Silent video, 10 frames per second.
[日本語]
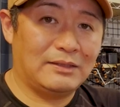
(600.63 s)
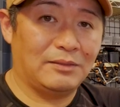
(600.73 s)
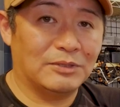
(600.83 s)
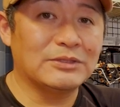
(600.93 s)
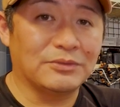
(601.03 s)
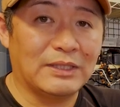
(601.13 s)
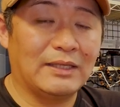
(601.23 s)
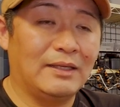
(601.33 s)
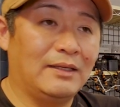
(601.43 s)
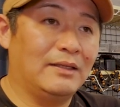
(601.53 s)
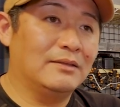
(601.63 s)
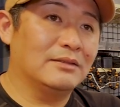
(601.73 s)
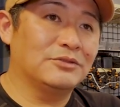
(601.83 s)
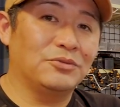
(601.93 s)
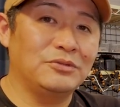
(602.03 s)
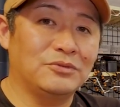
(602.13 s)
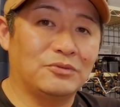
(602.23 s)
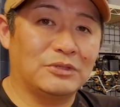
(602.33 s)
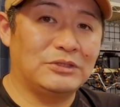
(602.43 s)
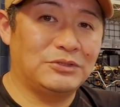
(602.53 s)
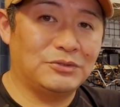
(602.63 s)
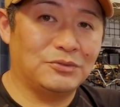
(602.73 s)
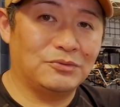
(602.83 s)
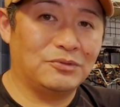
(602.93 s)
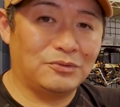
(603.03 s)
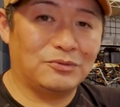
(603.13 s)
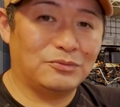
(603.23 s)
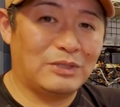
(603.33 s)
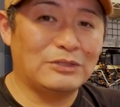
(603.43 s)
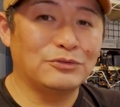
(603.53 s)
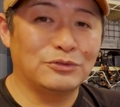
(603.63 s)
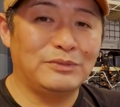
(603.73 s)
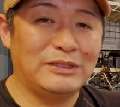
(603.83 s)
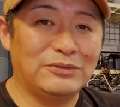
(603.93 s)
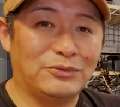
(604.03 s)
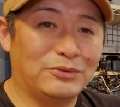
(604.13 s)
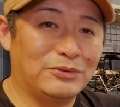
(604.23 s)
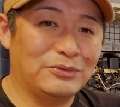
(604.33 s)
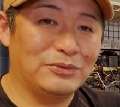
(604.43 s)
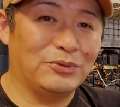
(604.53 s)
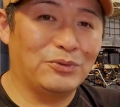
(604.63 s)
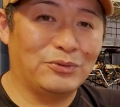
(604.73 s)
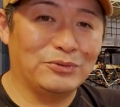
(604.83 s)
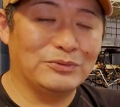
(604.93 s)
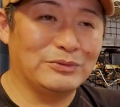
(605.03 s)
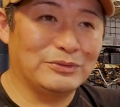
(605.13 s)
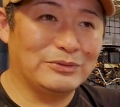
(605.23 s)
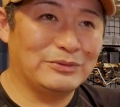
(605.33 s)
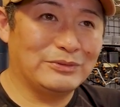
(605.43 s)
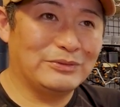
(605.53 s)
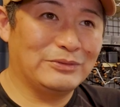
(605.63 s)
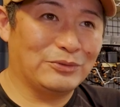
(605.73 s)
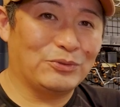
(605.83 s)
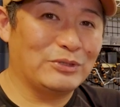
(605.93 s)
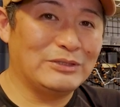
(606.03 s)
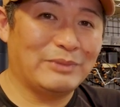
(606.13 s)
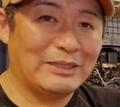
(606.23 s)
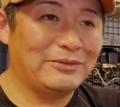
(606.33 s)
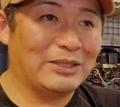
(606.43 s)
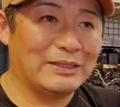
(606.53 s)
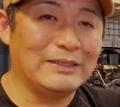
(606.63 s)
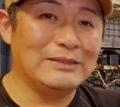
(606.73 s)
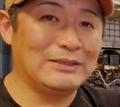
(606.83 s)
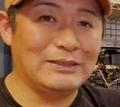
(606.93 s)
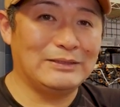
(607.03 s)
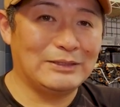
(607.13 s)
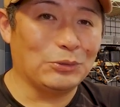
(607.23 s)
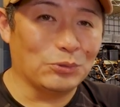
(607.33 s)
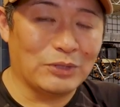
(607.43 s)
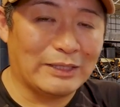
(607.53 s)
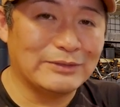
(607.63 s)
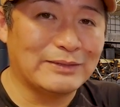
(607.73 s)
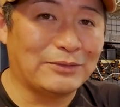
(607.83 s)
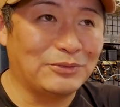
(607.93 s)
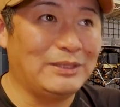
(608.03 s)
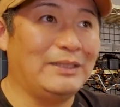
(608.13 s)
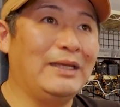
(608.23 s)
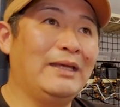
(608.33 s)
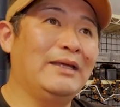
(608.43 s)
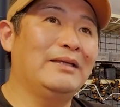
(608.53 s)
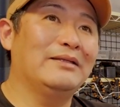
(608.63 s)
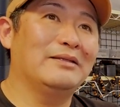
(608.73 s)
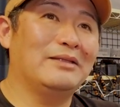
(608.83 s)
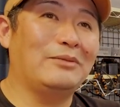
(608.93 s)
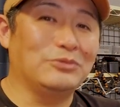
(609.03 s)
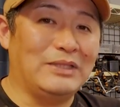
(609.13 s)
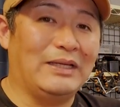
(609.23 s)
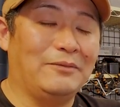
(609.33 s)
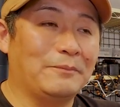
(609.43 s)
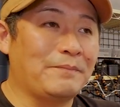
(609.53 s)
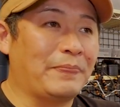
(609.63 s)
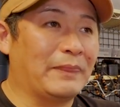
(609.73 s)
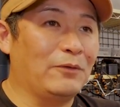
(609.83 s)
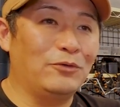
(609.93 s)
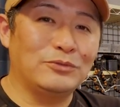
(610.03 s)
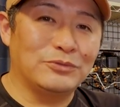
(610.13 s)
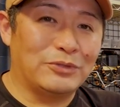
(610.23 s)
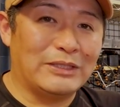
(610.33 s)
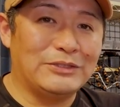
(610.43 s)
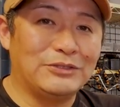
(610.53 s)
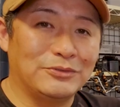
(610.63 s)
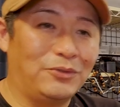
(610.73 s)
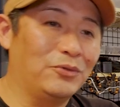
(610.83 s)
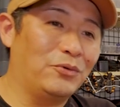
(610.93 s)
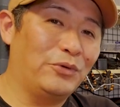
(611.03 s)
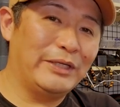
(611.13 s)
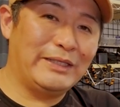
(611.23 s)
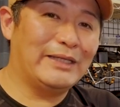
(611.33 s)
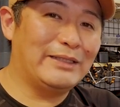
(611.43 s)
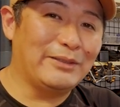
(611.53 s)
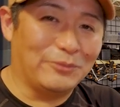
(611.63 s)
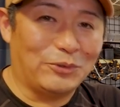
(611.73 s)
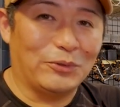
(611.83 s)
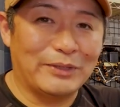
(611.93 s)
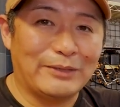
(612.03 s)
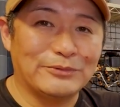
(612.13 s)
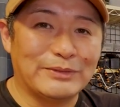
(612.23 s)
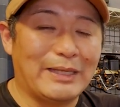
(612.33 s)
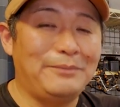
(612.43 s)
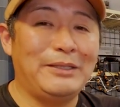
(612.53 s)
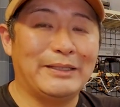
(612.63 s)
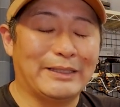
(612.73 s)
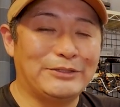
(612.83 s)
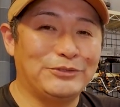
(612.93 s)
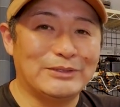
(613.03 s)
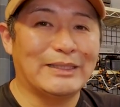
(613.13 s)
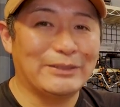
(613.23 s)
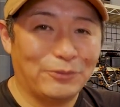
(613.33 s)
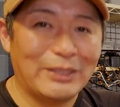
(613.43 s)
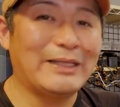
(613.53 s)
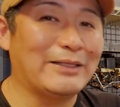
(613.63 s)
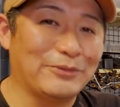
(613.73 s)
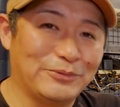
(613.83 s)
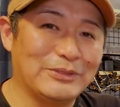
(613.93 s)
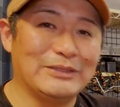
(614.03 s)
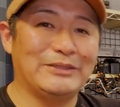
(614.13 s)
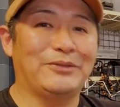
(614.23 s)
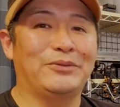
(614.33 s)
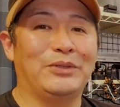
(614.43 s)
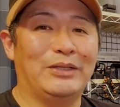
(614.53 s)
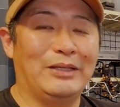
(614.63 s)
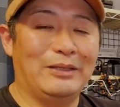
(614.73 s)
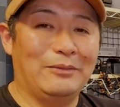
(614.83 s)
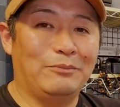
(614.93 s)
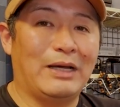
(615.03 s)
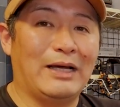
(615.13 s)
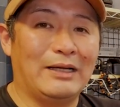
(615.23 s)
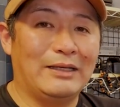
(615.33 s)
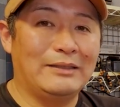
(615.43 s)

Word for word: てますよね。そういうのと一緒の枠組みのドローンの取り締まりというか禁止事項のはずなのに、多分ね、ゴルフの練習を公園でやってても、多分警備員から注意されて終わりだと思うんですよ。ま